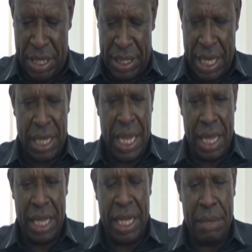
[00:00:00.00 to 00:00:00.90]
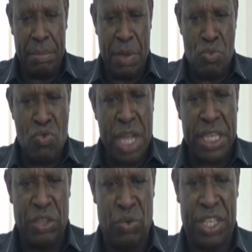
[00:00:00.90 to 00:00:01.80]
Sekda ini
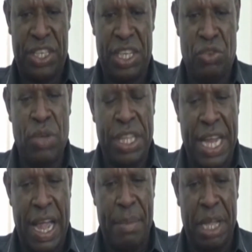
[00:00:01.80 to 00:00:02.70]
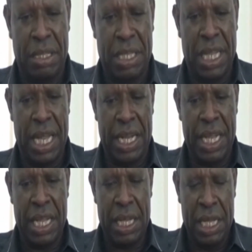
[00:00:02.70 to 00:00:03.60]
membuat situasi ini juga tidak aman.
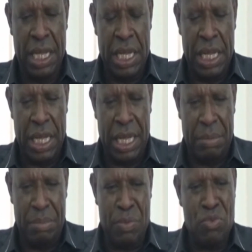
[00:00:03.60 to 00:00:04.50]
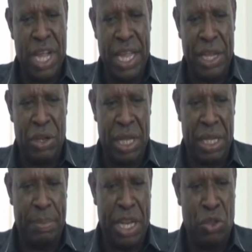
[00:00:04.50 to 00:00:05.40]
Akhirnya eh, membuat,
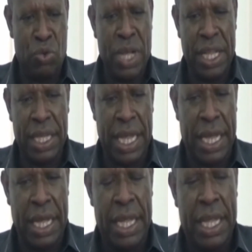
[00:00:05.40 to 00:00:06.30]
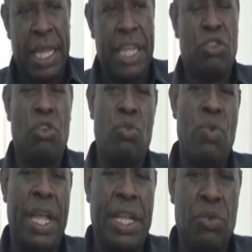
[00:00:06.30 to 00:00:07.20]
eh, menentukan eselon 2
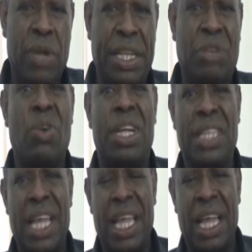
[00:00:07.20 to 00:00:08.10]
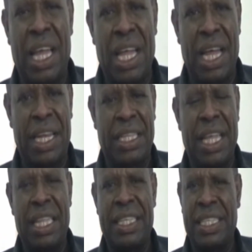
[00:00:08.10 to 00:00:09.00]
ini juga di luar saya.
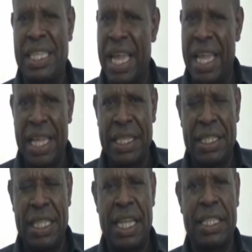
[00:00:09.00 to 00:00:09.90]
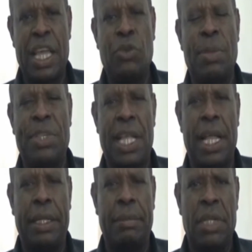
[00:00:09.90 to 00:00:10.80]
Artinya saya tidak tahu sama
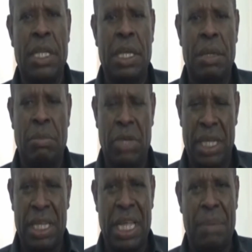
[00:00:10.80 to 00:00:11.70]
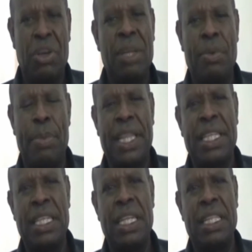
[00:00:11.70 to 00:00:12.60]
sekali. Oke ya, mungkin
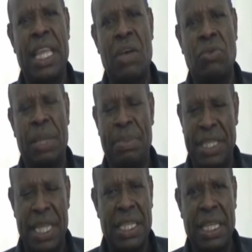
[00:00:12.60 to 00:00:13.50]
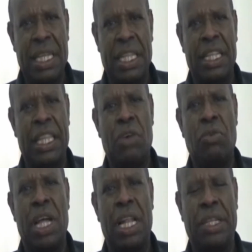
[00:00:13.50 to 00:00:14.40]
bupati sendiri tahu, tapi saya sendiri tidak tahu
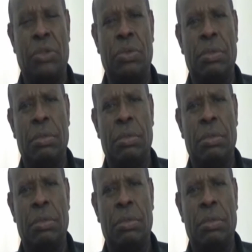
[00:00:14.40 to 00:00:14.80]
hal itu.